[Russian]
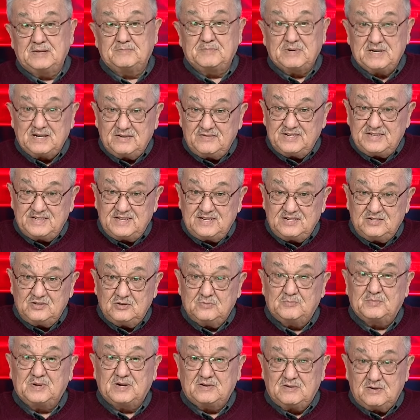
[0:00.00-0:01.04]
по
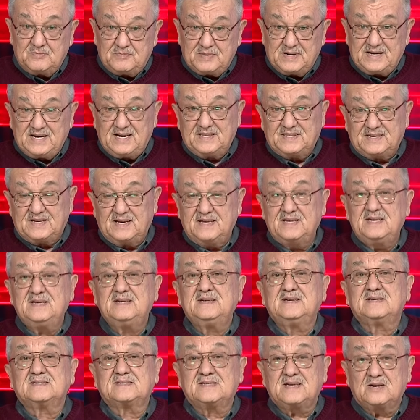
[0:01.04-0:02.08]
наведению правопорядка
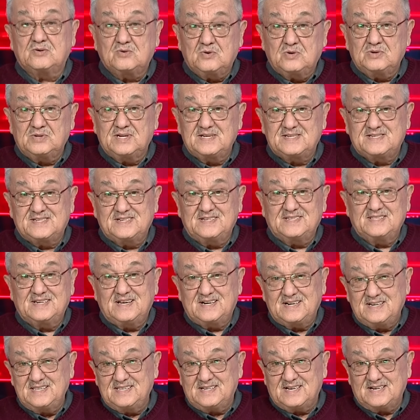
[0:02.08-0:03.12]
и законности на
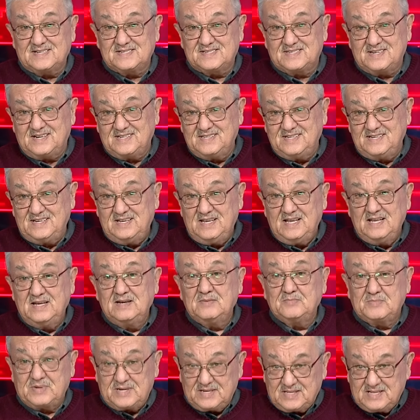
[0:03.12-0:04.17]
рынках страны
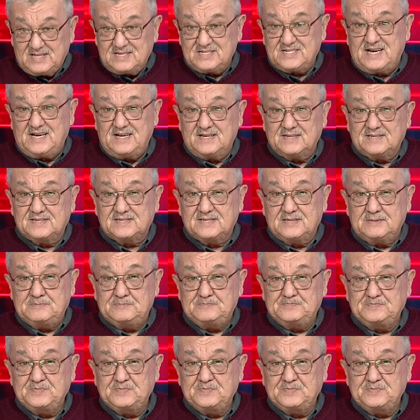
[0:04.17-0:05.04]
продолжается.